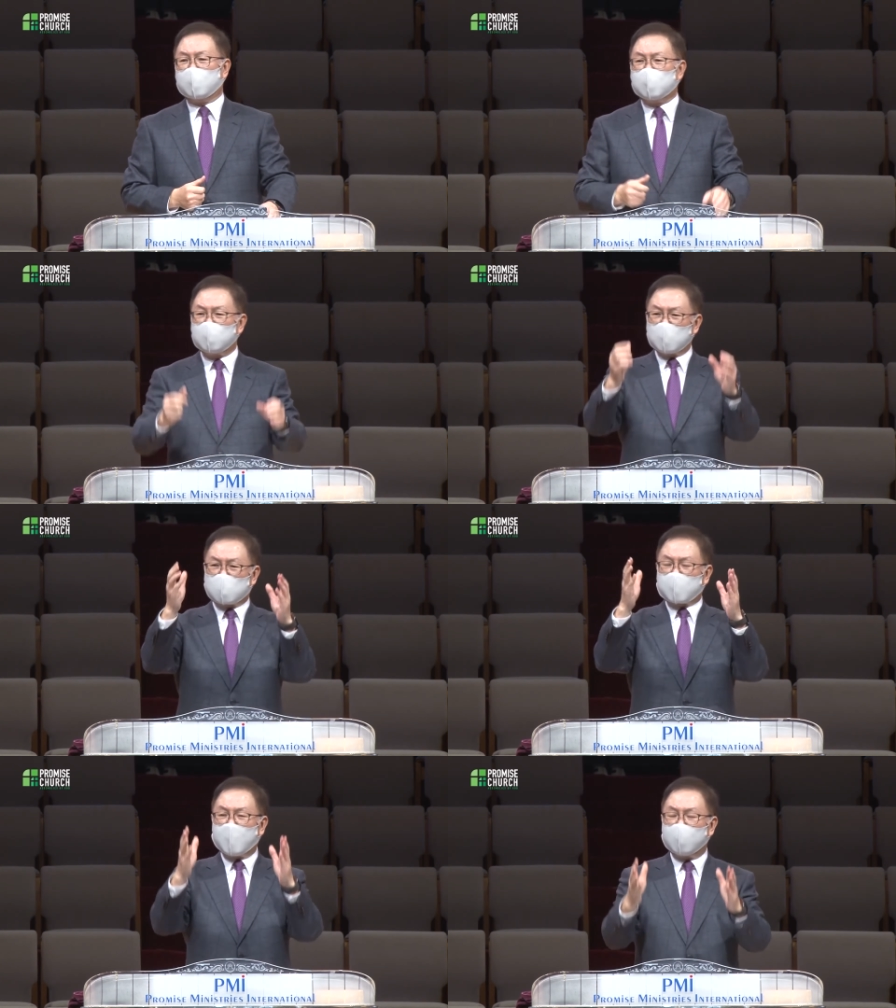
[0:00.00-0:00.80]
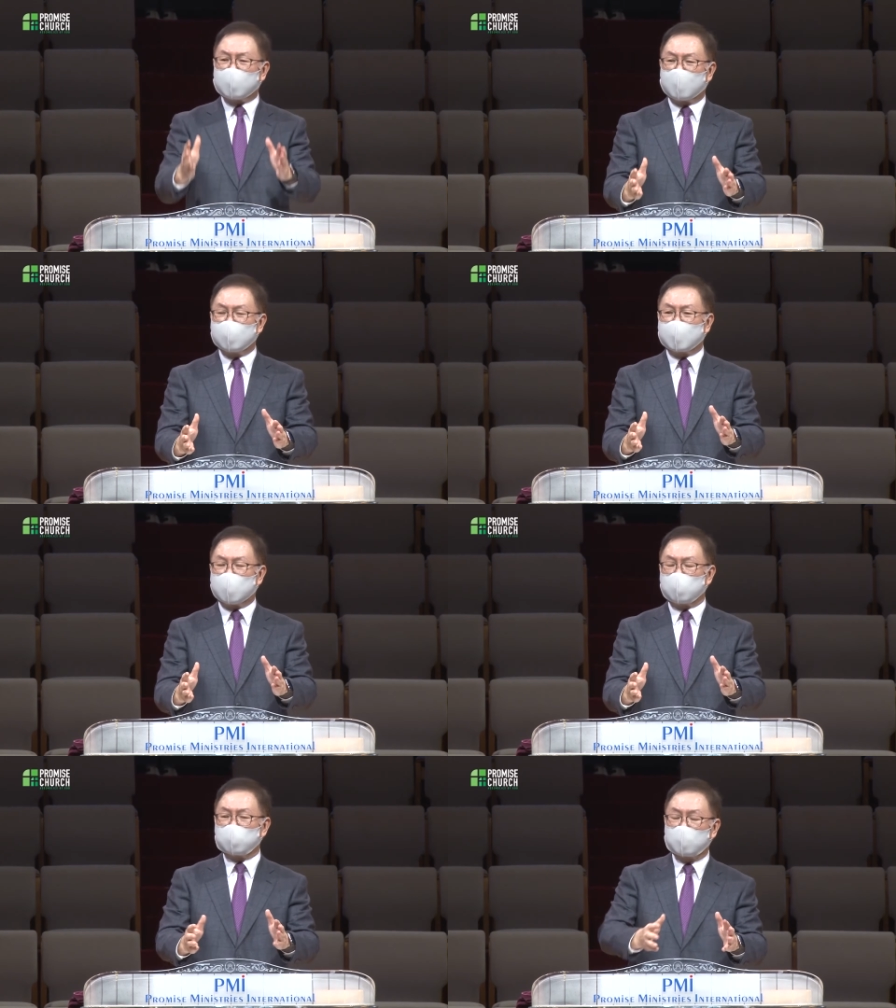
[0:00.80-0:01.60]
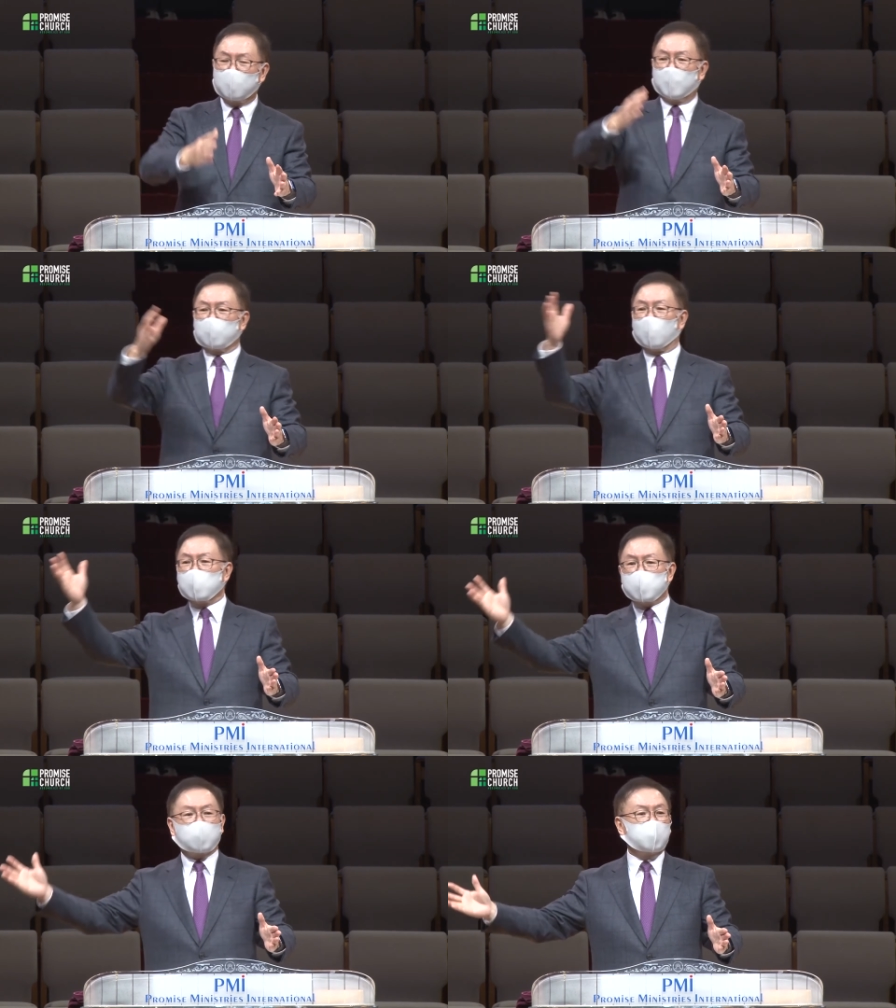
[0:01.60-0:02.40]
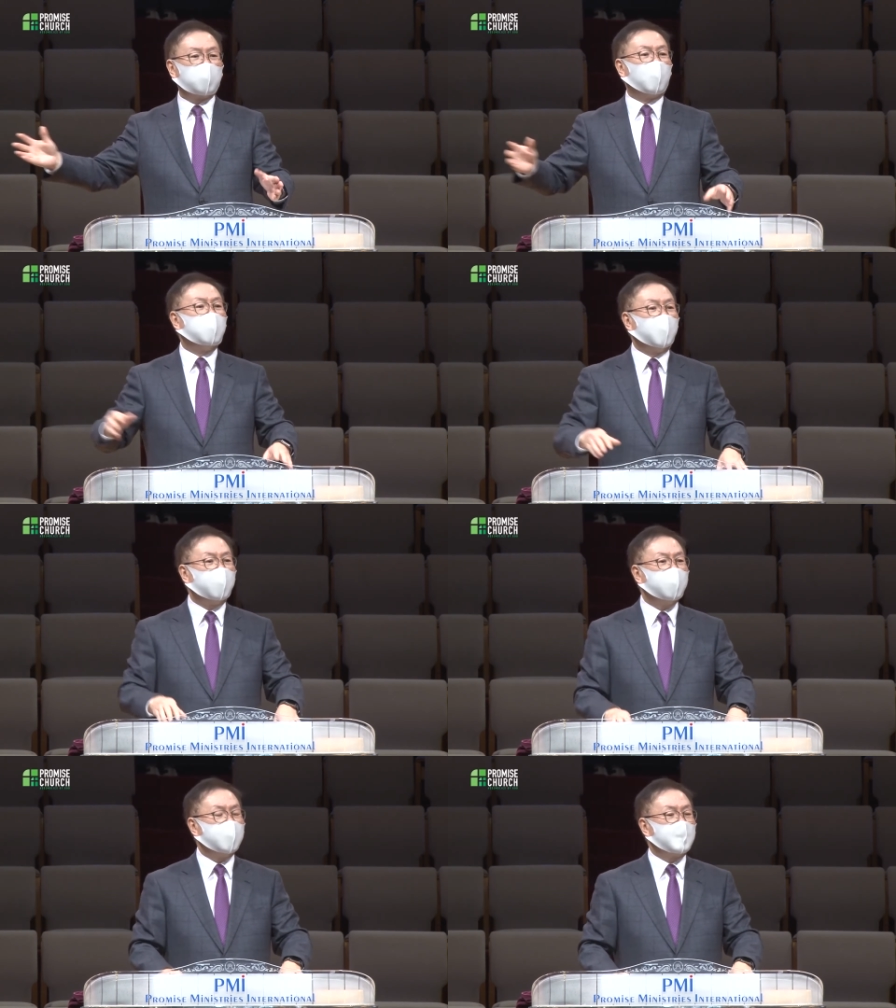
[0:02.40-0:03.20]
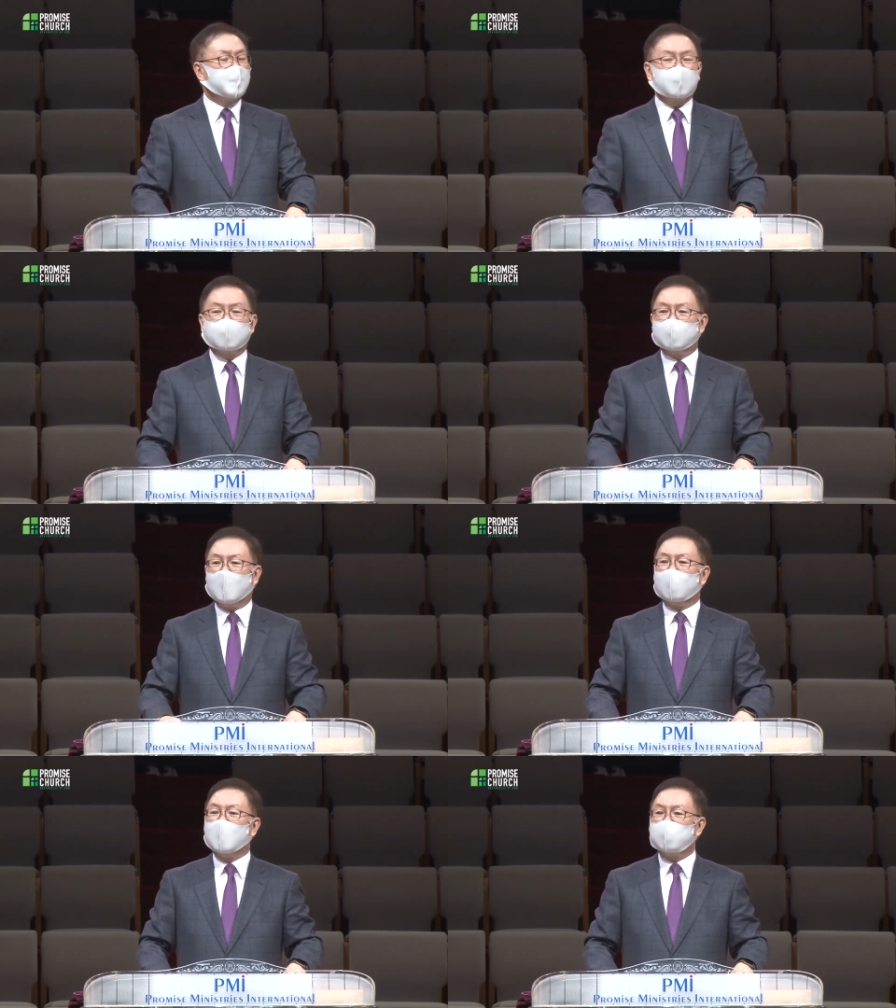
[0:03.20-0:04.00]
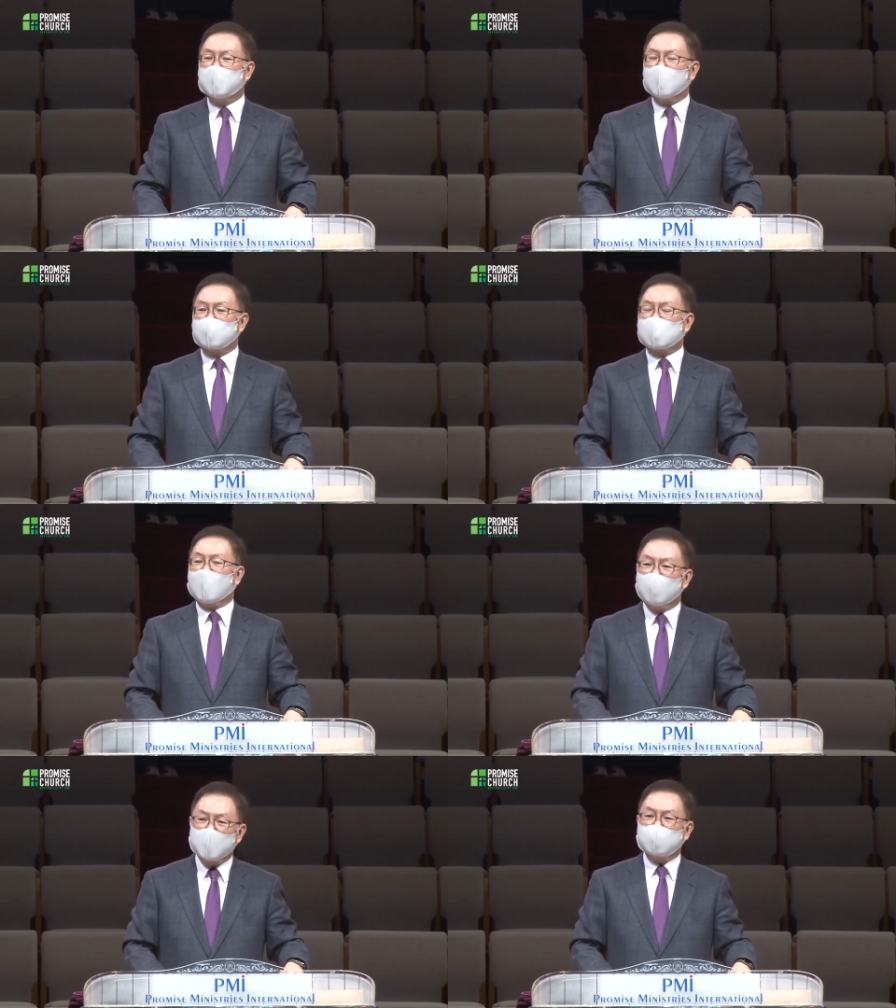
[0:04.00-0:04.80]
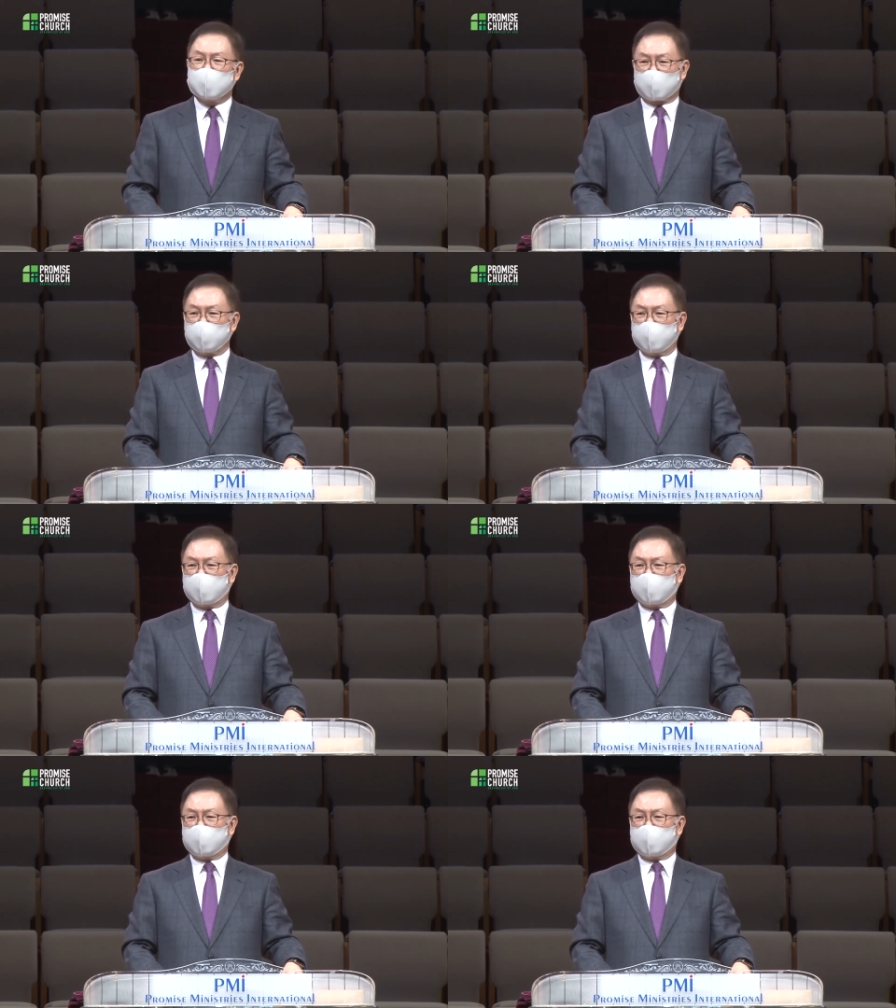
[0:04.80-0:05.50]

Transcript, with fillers: 이 이스라엘 땅을 기준으로 동쪽으로 보면 그 아라비아 사막이 있습니다.